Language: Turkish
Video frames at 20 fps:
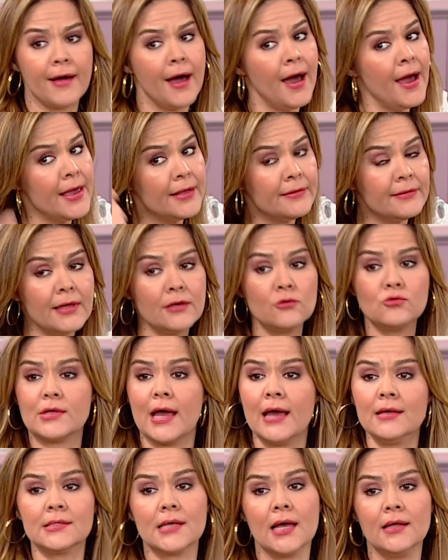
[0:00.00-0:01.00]
Gayet de
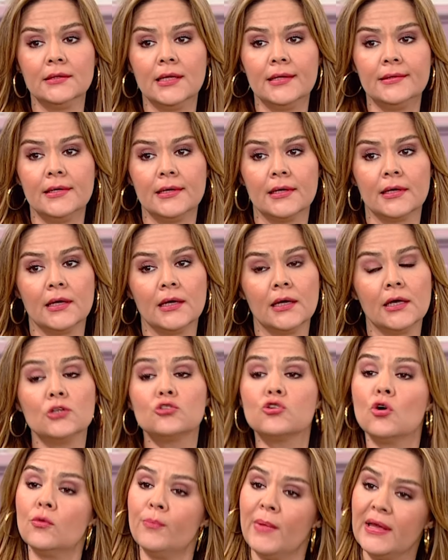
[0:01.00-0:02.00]
güzel salladı.
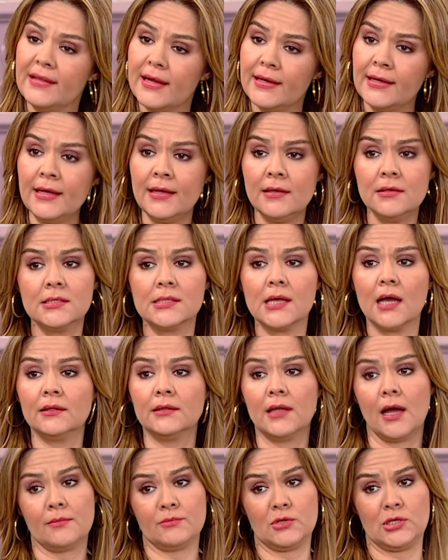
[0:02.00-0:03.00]
Çok medeni
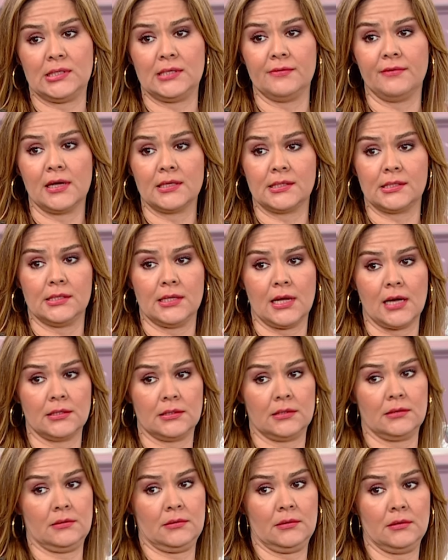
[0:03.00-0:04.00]
insanlarmış Sivaslılar.
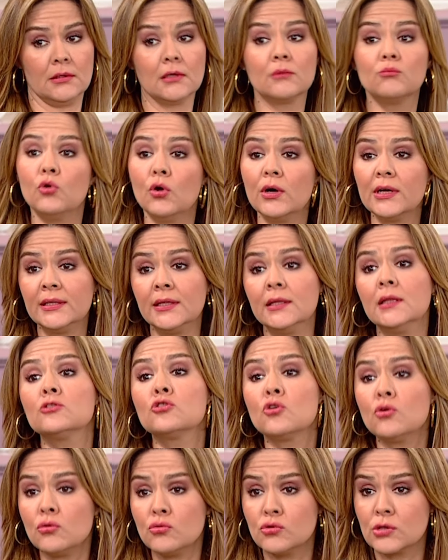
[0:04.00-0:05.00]
Bu arada da
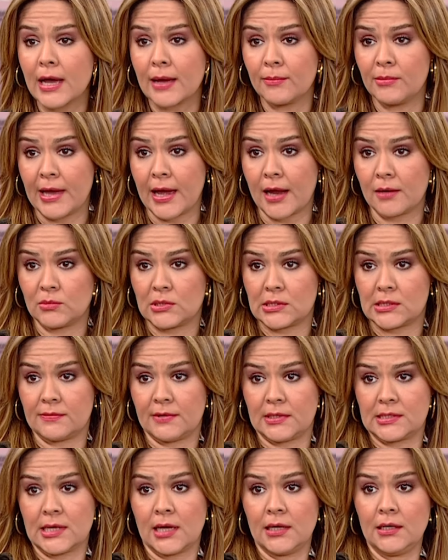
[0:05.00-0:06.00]
çok güzel bir yermiş
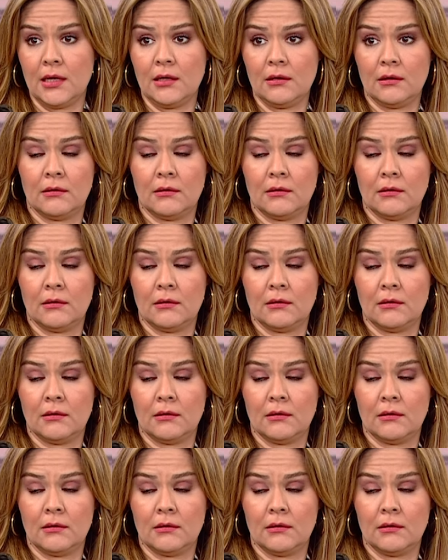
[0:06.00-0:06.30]
Sivas anne.